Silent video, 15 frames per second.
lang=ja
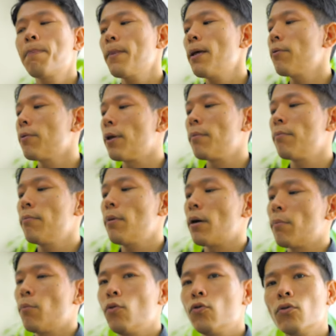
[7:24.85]
なので、まあ、
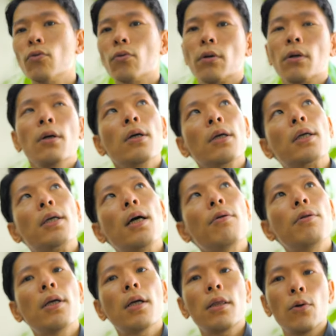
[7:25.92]
もうちょっと気軽
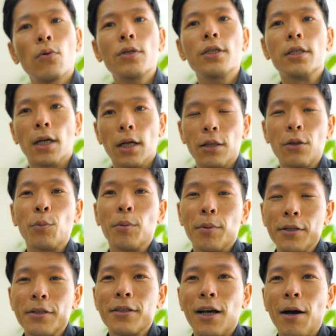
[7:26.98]
にやってほしいなと思います。